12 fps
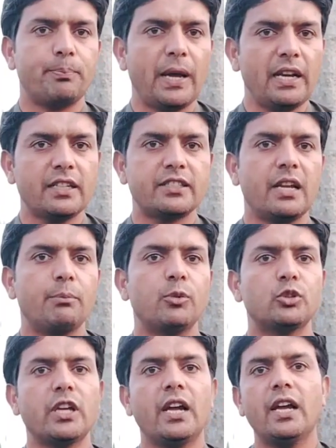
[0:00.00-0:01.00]
पहला स्टेप
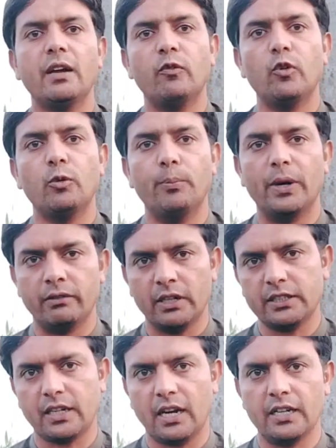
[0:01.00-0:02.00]
होता है वो बर
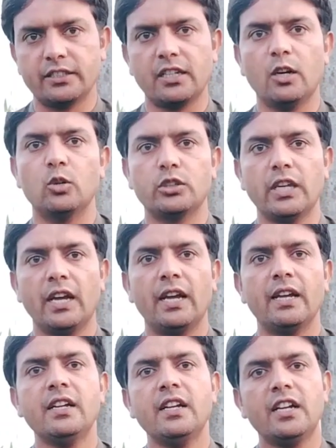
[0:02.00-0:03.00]
वक्त काश्त का होता है